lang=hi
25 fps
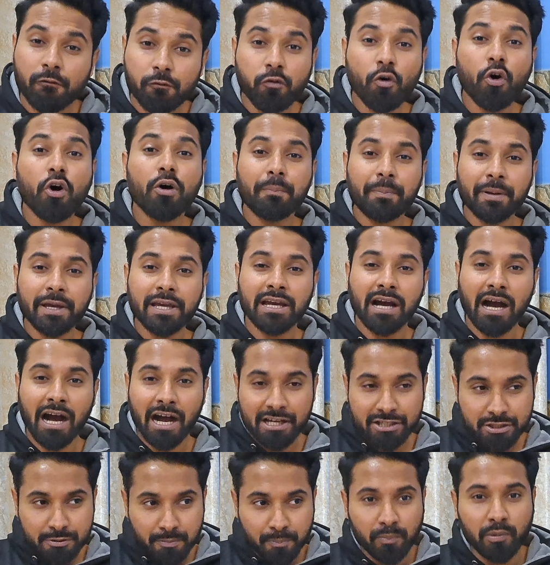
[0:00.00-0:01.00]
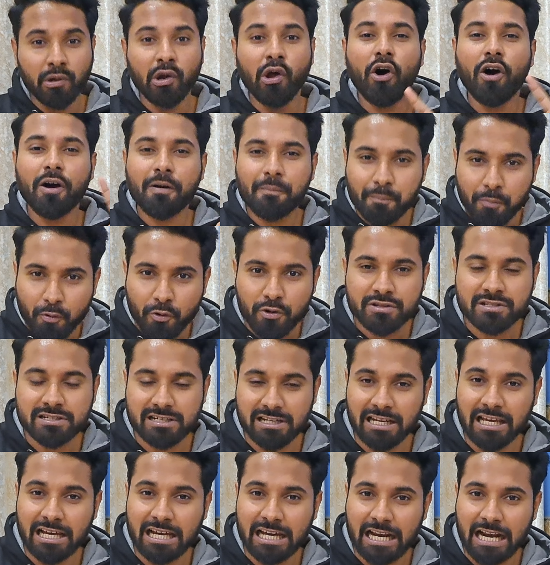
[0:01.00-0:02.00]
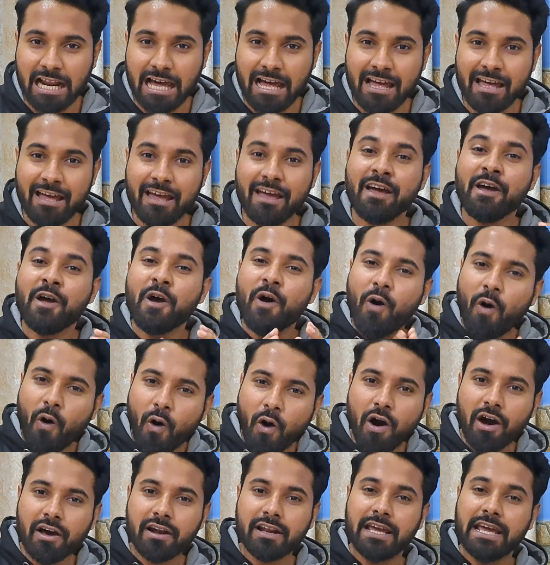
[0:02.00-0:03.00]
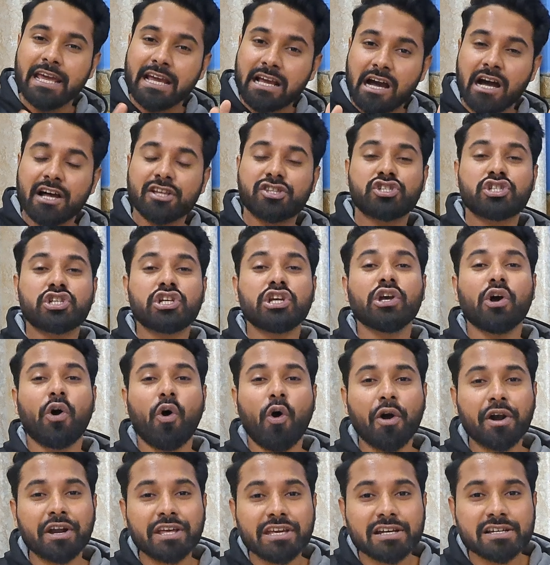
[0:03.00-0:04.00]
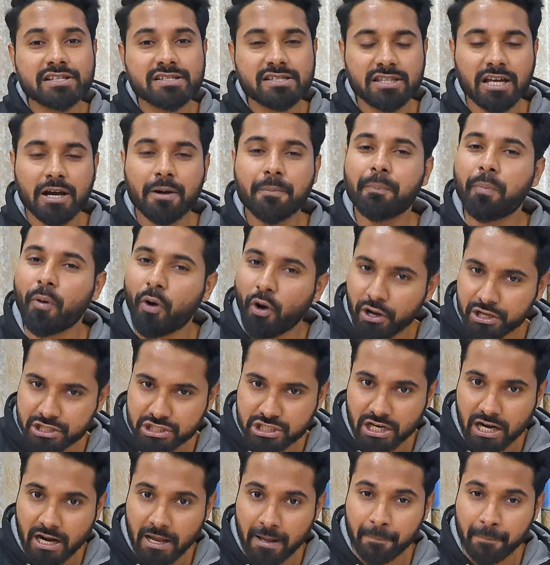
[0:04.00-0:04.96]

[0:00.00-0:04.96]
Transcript: वो भी आज ब्लॉग पोस्ट लिख रहा है और एक अच्छी ऑडियंस तक पहुंच रहा